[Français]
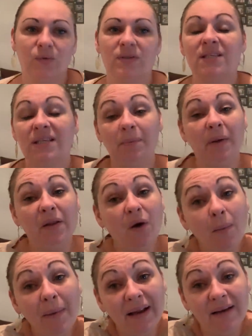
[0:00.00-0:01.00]
ce qui est pas
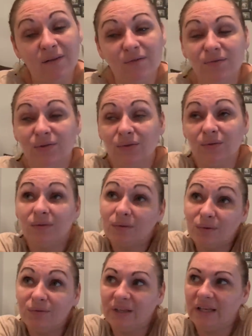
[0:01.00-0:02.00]
normal, vous en
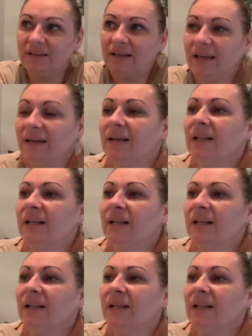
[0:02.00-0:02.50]
conviendrez.